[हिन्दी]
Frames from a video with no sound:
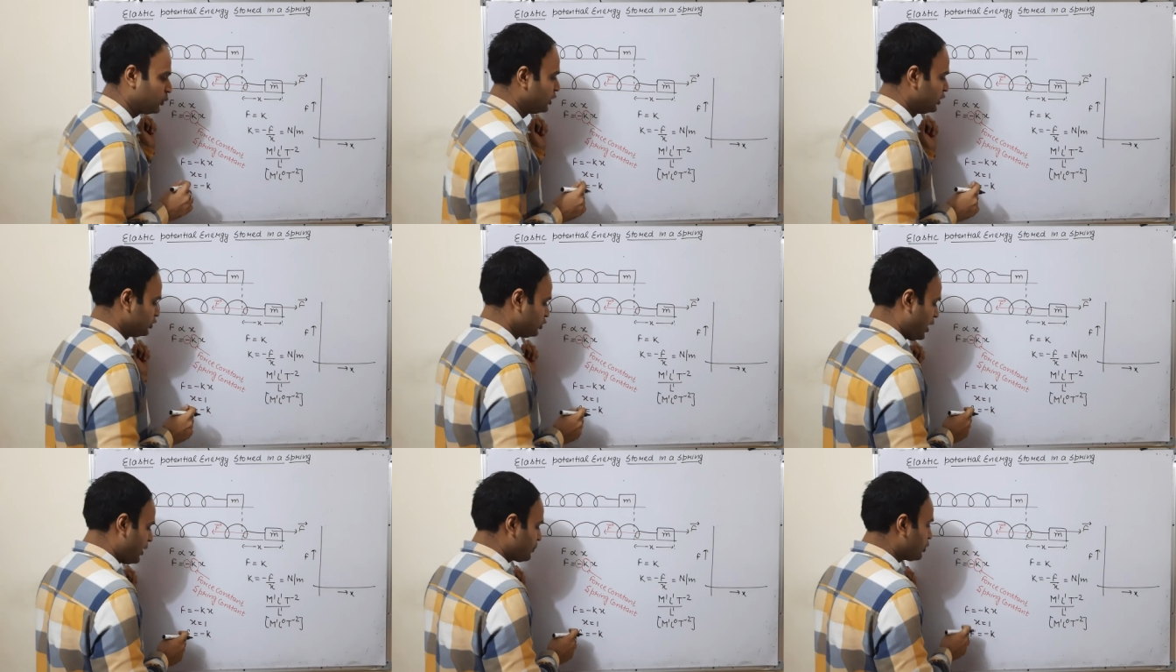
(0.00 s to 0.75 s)
हूं तो
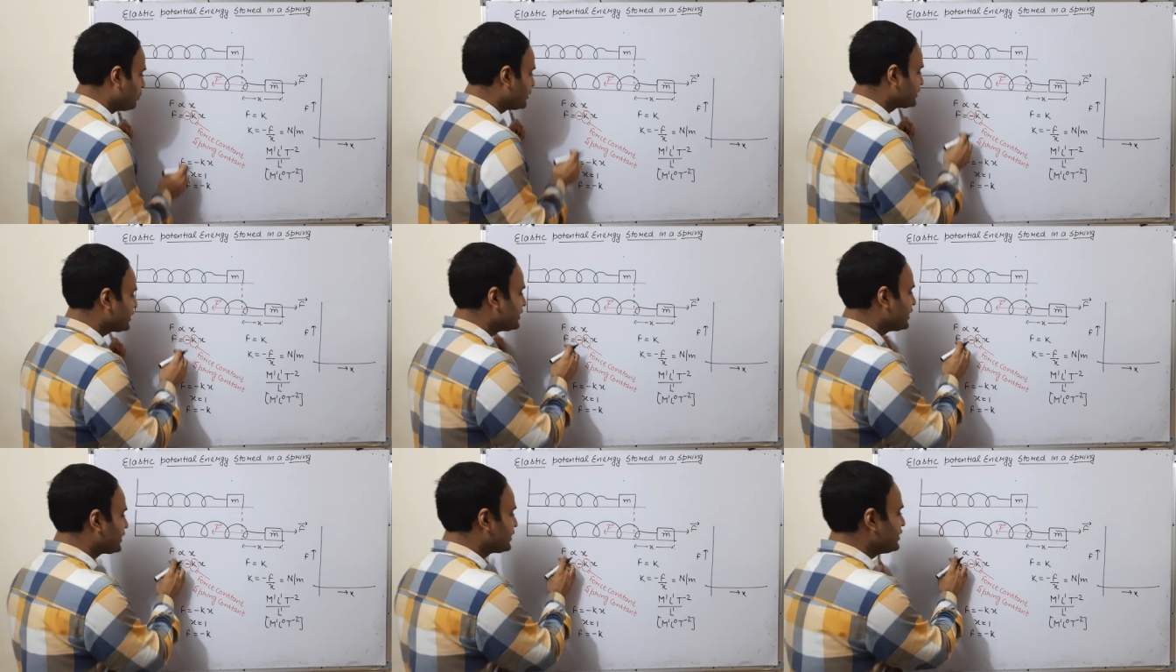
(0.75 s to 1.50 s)
आपको पता ही
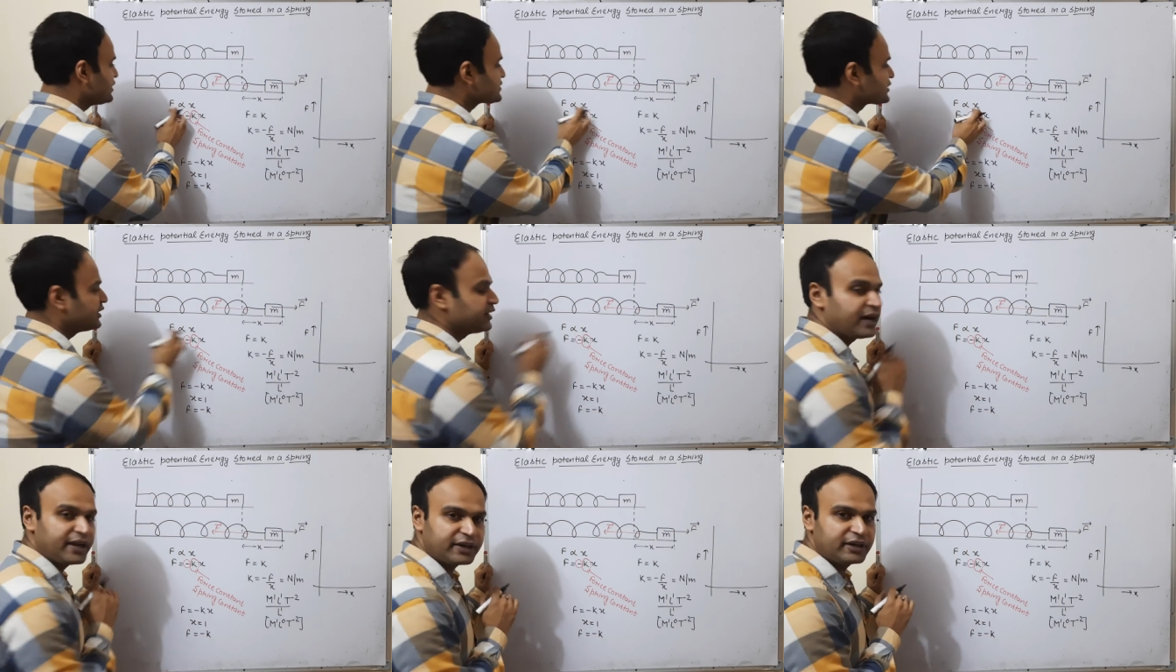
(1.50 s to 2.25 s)
है कि ये इसके
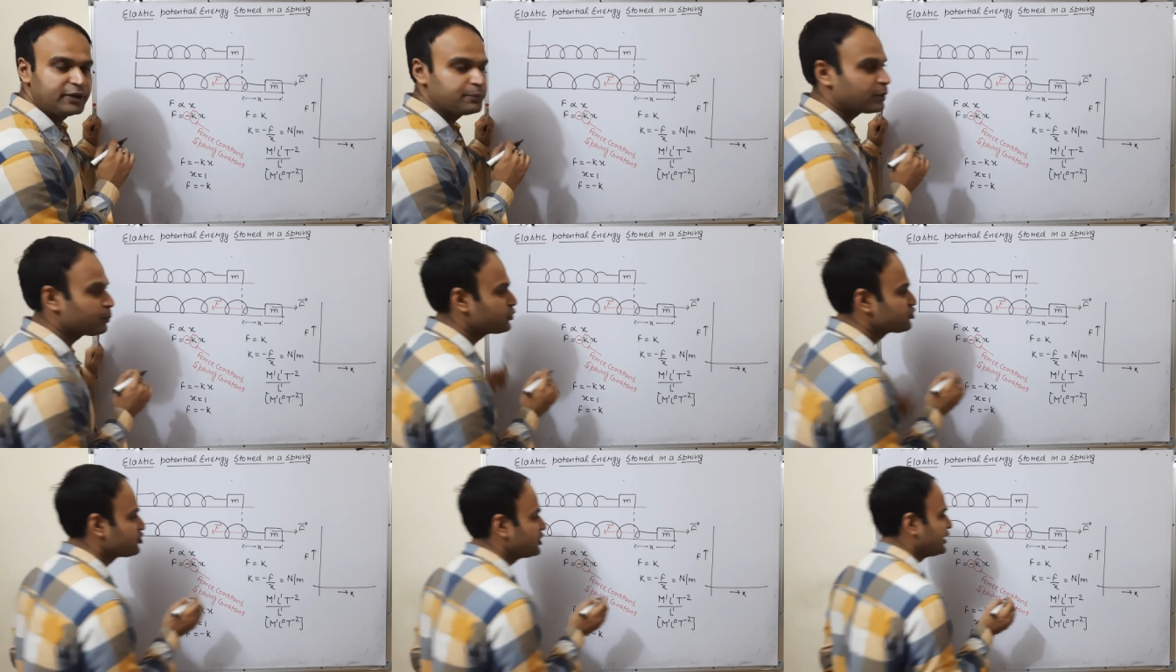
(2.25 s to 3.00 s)
डायरेक्टली
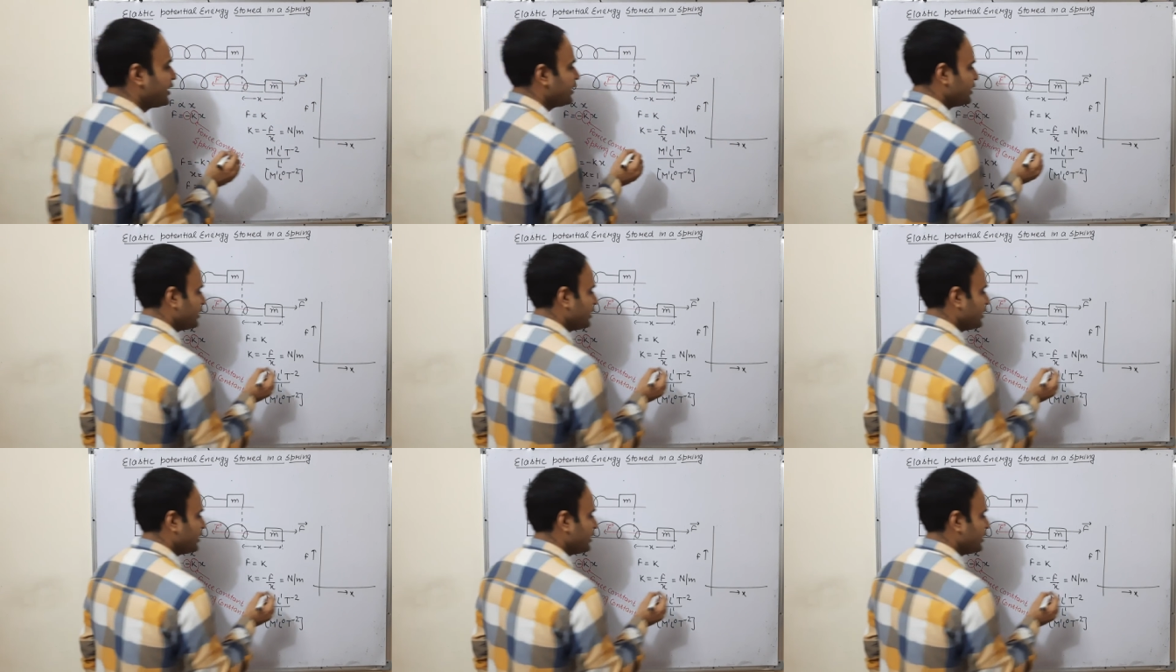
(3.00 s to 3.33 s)
प्रोपोर्शनल है